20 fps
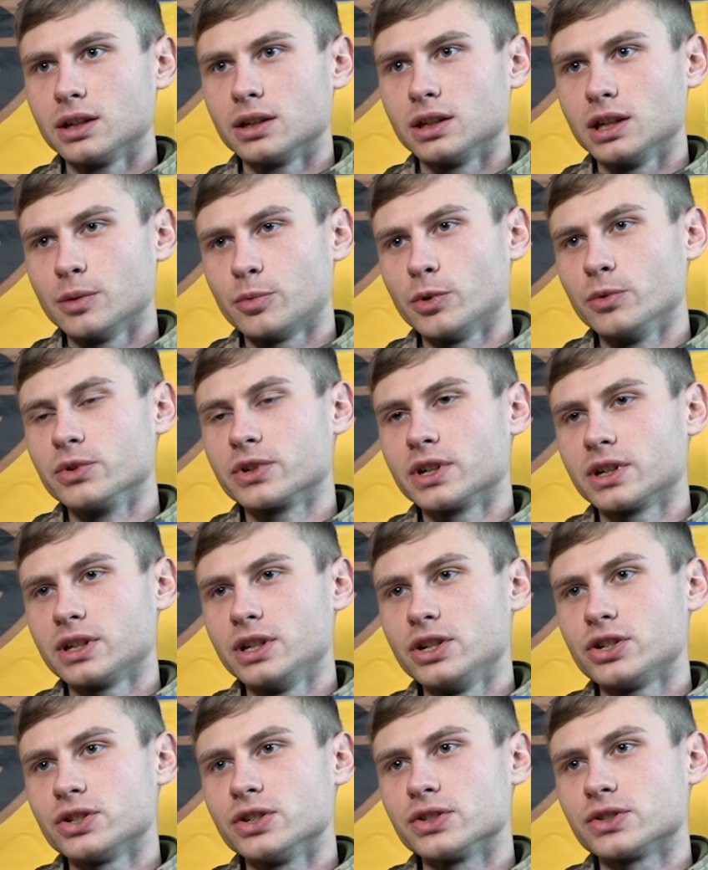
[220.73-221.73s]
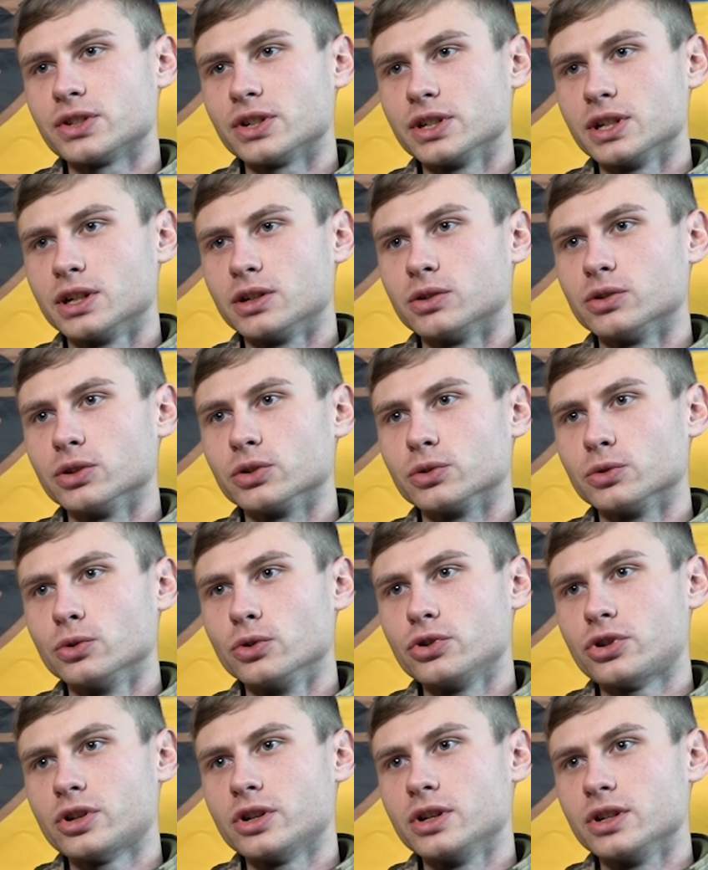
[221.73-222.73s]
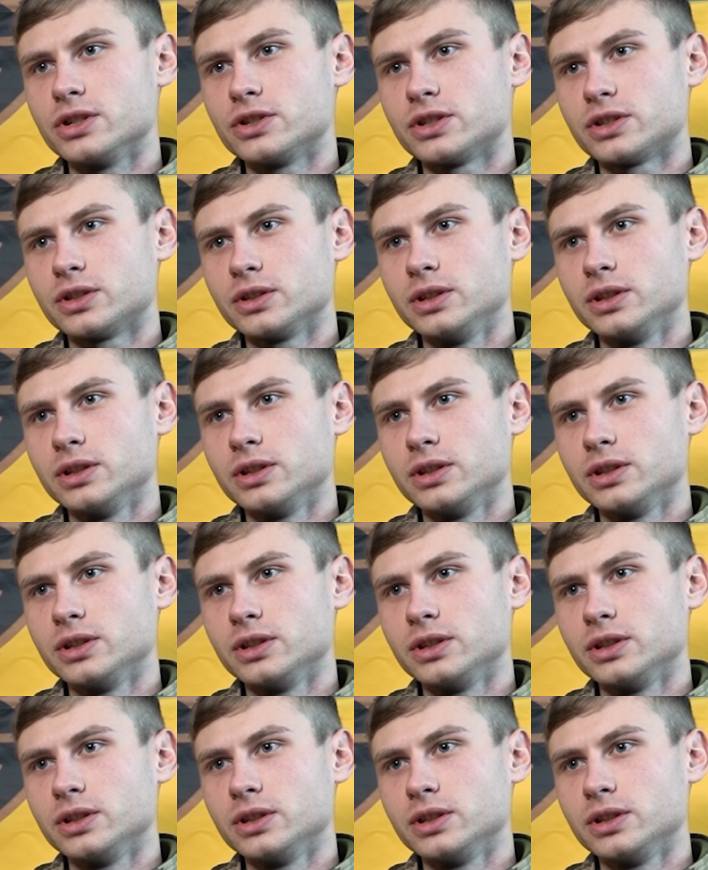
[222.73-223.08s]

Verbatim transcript: Я помню, как лично стоял в эту очередь